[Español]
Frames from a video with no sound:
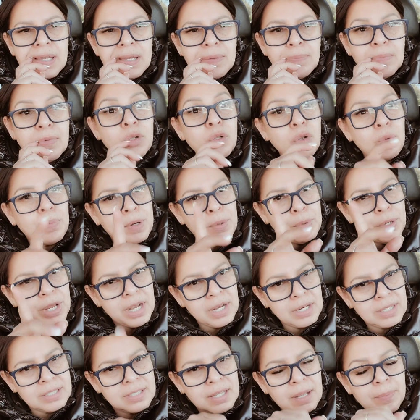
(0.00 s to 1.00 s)
Bueno, eh, me voy a
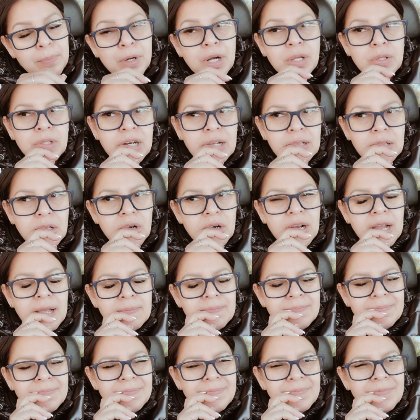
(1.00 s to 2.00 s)
regresar por la otra
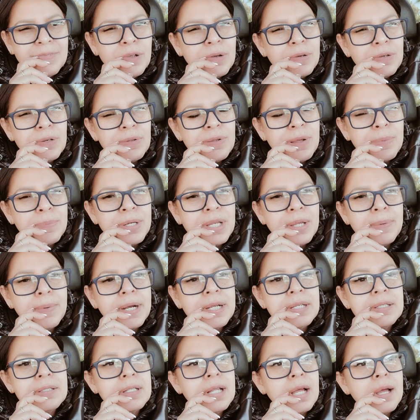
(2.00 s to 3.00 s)
troca. No, nos vamos a
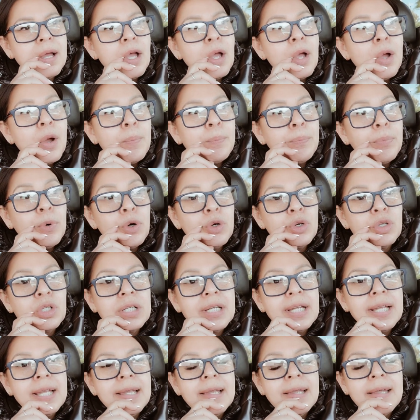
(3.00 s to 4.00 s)
llevar esta.
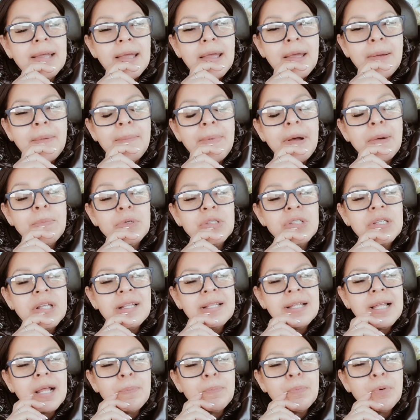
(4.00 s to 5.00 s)
Porque vamos a
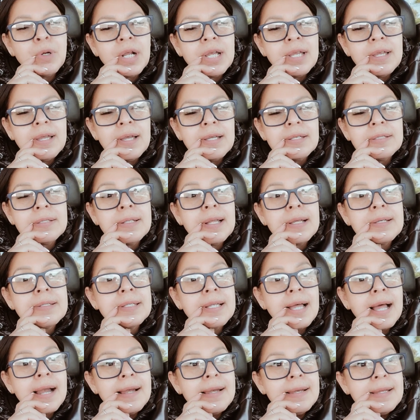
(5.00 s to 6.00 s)
andar por allá hasta
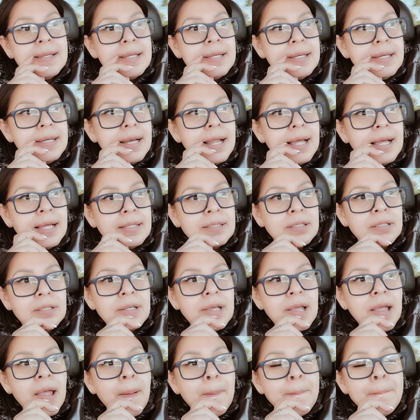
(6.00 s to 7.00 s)
Salinas.
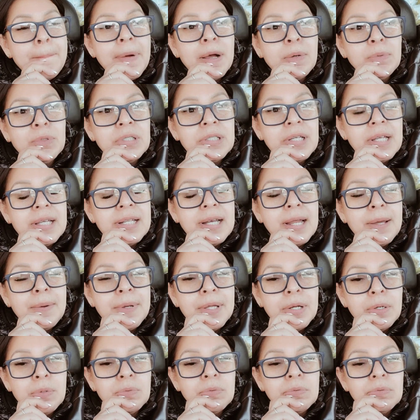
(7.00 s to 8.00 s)
Vamos a ir a
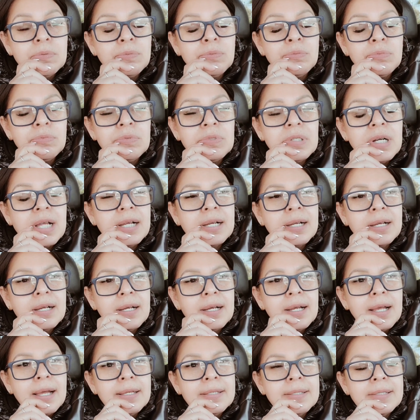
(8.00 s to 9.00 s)
ver una
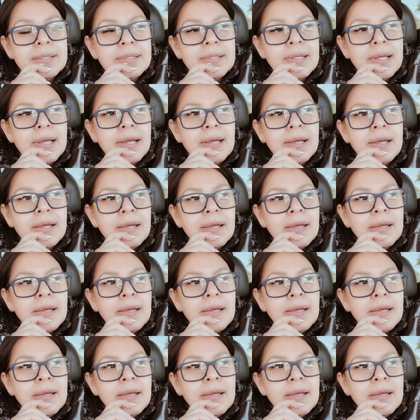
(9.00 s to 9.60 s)
casa